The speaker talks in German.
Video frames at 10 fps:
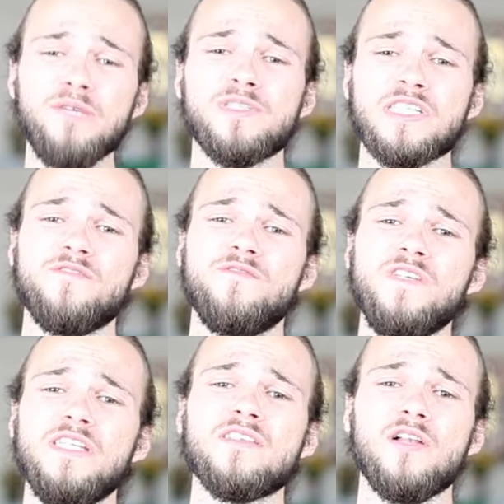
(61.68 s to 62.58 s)
bitte,
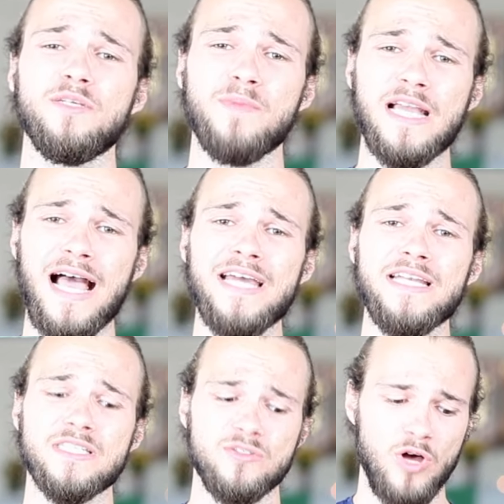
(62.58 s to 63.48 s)
wie soll ich mir
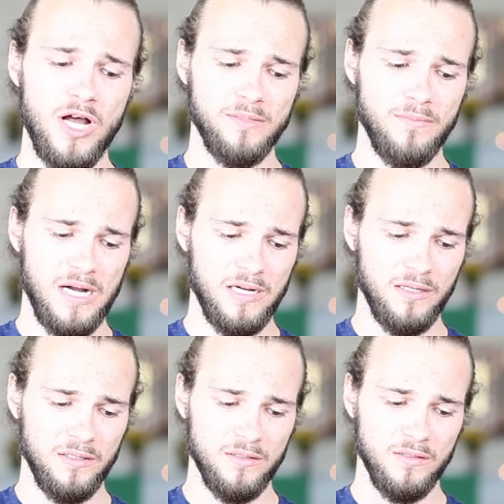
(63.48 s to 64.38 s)
keine Sorgen machen?
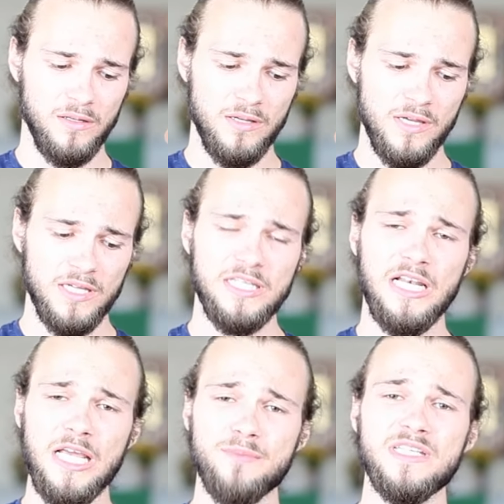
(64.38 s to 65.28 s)
Ich
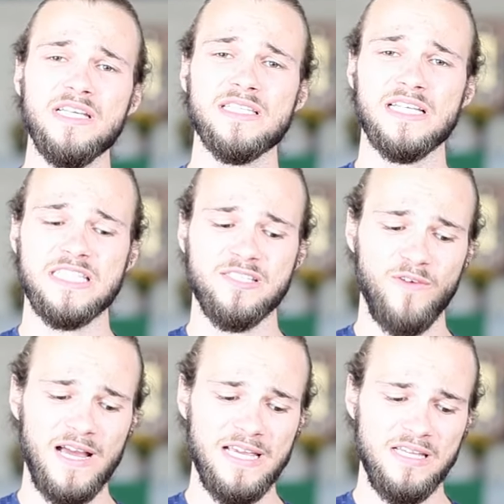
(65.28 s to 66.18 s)
lebe hier seit
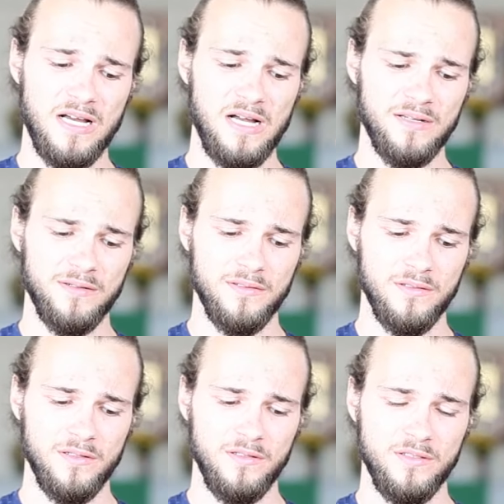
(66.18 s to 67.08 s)
zwei Jahren.
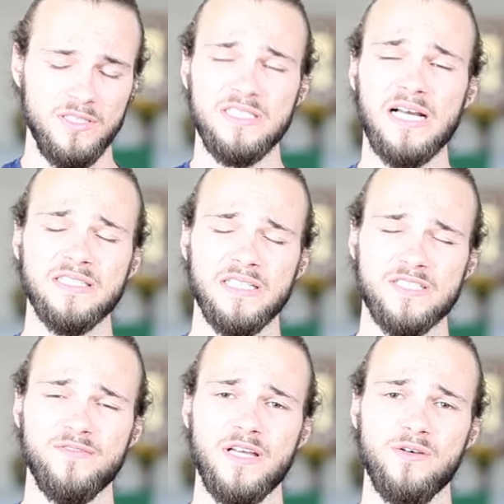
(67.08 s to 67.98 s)
Ich dachte,
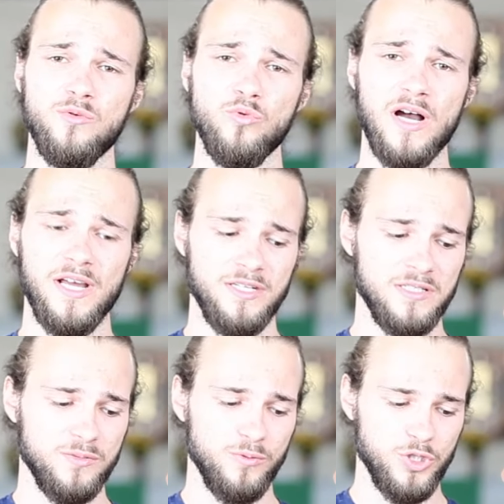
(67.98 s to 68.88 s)
das wäre nur eine
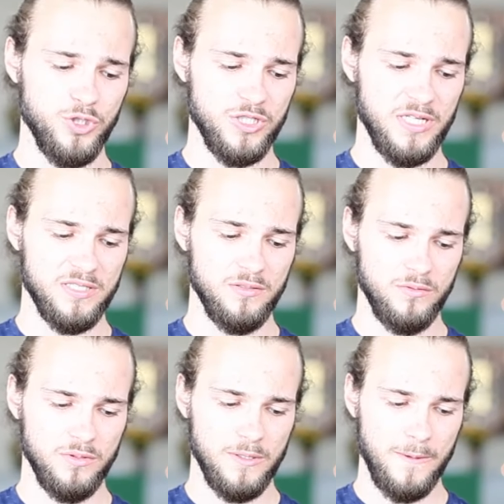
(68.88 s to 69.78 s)
Zwischenstation.
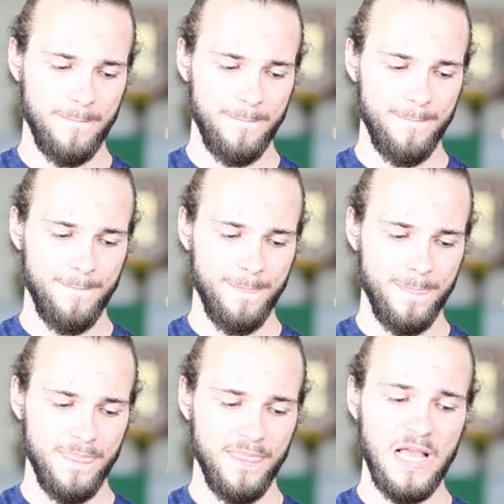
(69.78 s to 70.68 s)

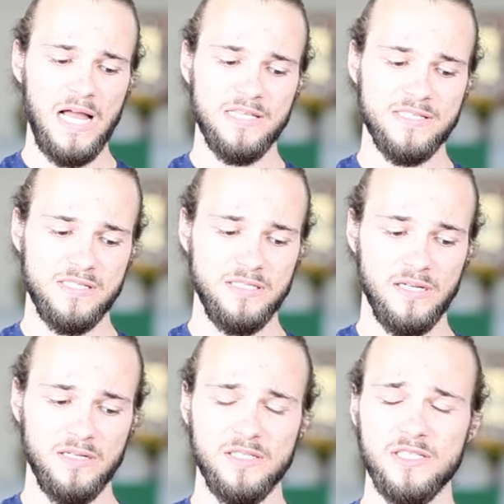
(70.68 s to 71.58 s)
Alles
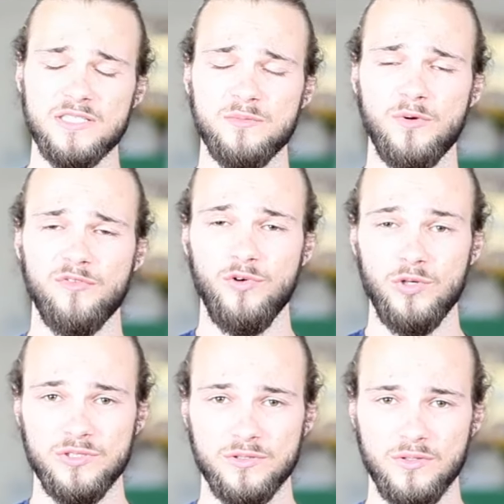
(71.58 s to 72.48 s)
hier ist überfüllt.